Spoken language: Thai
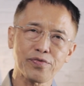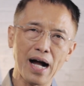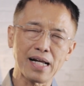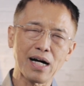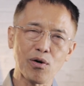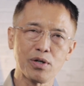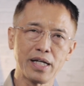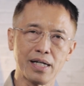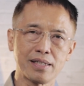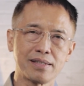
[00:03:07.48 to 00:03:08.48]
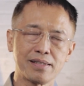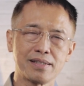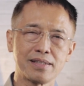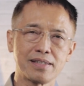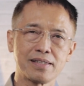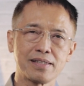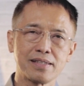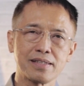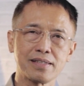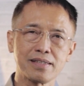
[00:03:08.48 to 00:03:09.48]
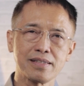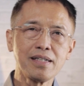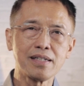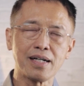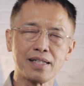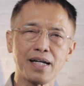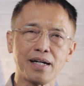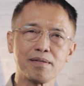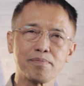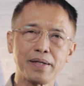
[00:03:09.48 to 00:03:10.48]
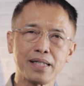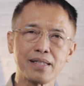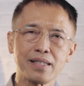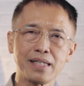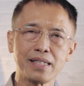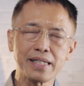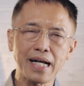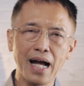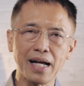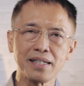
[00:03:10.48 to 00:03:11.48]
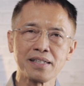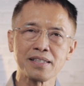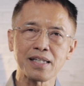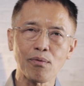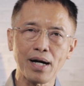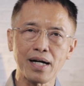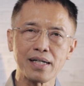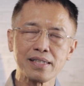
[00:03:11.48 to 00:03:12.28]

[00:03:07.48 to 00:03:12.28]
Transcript: ฝั่งเราเนี่ยเชื่อเนี่ยเป็นสิ่งที่ง่ายแต่ว่า